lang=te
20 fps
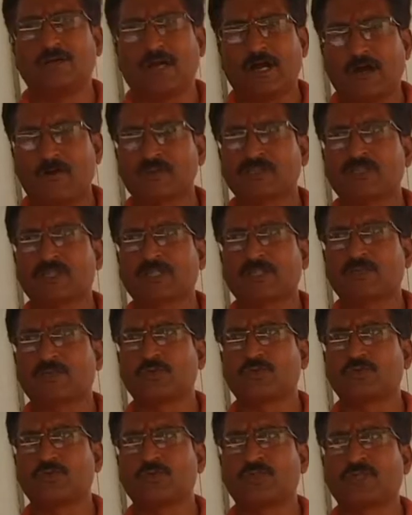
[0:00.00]
ఆవశ్యకత
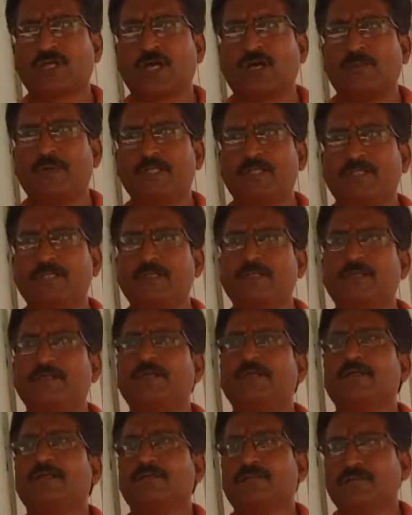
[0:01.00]
వస్తుంది కాబట్టి
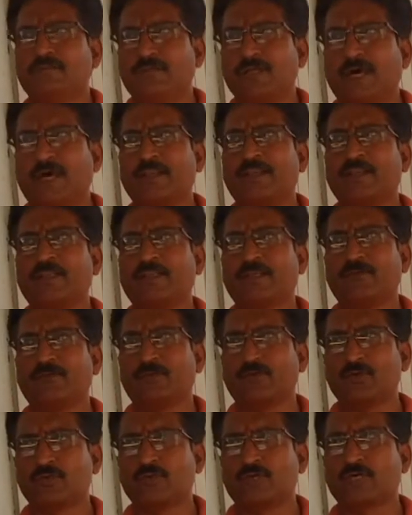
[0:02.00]
దానికి
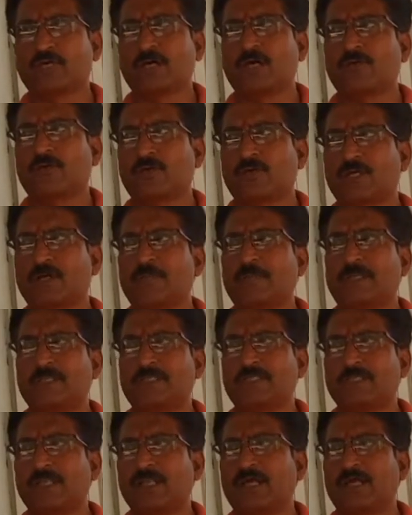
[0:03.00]
విరుద్ధం కాకుండా
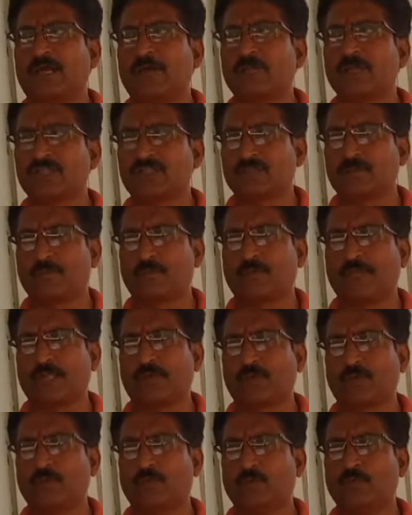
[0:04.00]
ప్రజల అభిష్టం
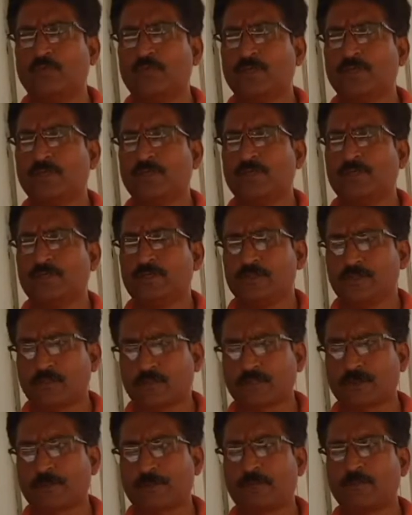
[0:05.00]
మేరకు ఈ
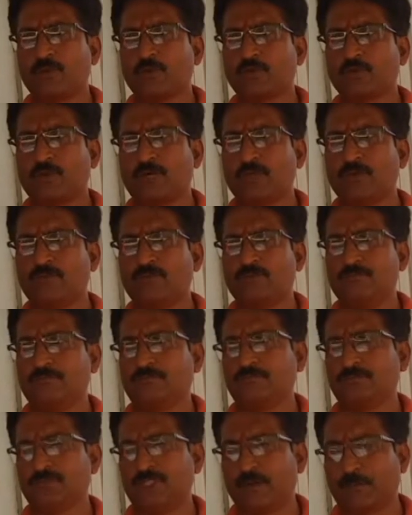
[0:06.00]
యొక్క ప్రభుత్వాలు
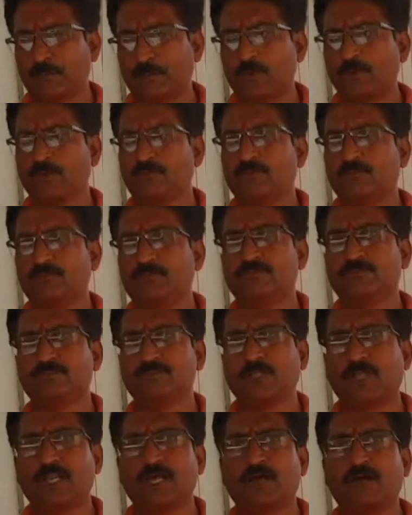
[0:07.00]
ఎప్పుడు
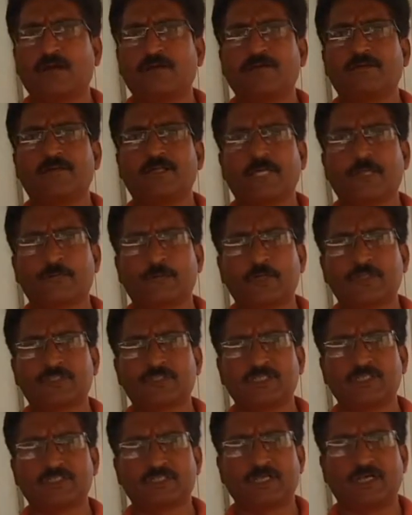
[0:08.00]
జిల్లా ఏర్పాటు
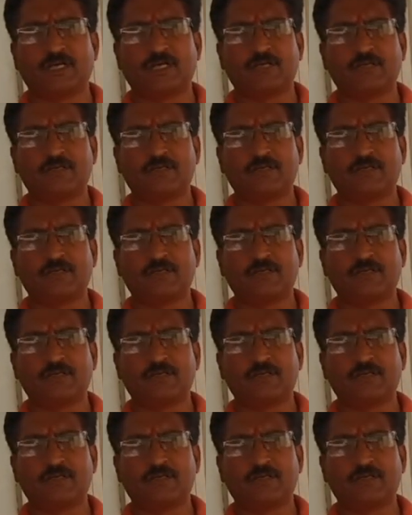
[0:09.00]
చేసినా